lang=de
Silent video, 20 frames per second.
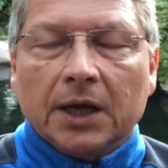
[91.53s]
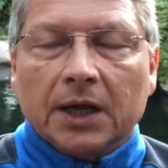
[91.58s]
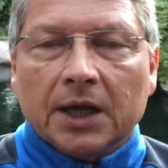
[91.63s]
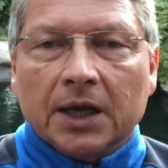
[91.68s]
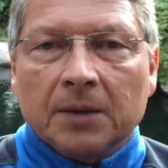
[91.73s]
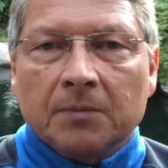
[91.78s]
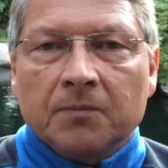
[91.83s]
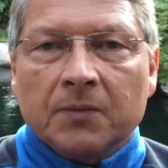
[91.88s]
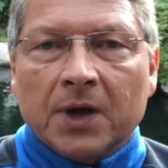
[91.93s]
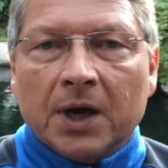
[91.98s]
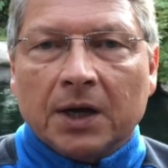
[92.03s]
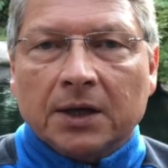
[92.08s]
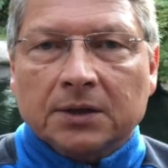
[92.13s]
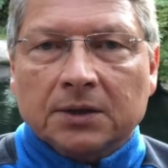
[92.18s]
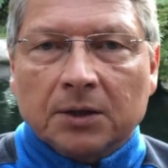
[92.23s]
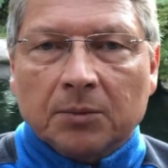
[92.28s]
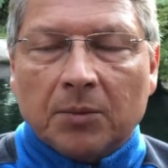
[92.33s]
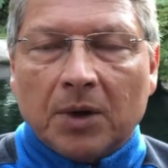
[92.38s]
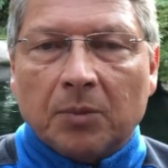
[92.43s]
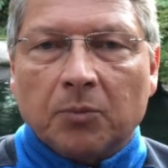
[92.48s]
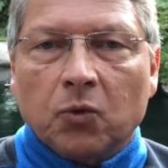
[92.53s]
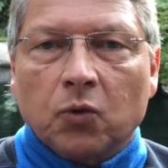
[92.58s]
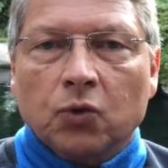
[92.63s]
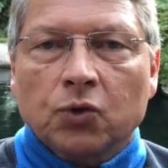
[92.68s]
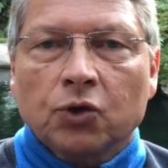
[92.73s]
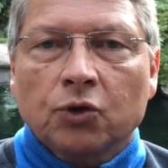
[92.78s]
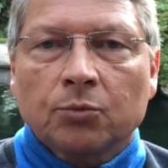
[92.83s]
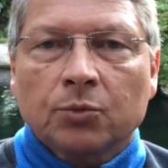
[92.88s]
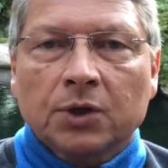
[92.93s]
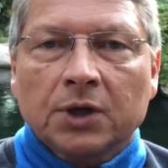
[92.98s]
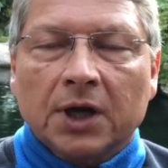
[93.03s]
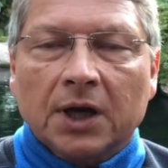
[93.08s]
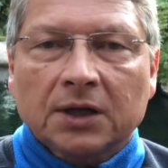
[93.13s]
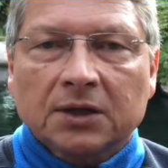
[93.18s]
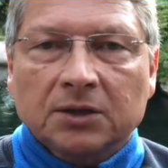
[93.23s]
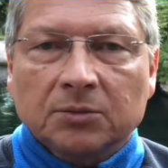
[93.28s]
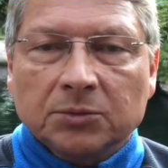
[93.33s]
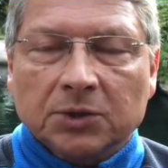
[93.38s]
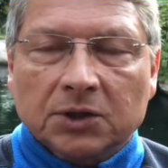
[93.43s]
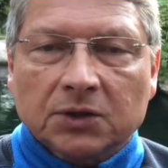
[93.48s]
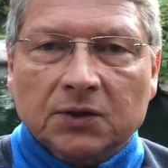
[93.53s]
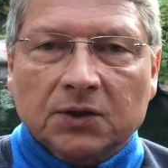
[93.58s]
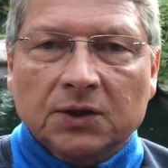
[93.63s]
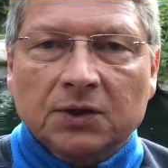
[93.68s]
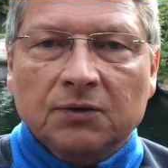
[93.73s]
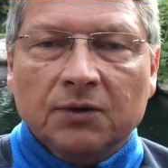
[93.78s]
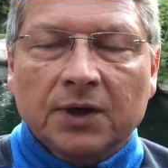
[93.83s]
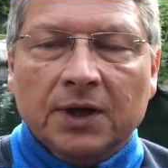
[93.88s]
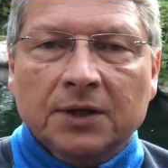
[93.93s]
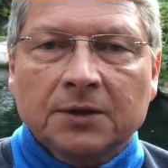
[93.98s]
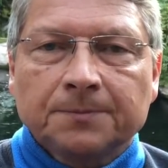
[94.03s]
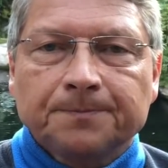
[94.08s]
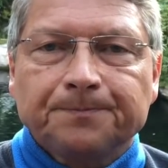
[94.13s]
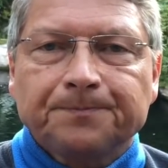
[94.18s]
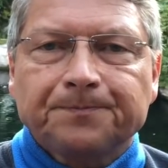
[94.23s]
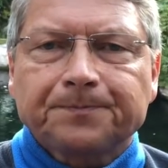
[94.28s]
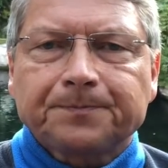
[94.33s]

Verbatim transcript: eben nach dem Ammonium- und nach dem Nitritwert.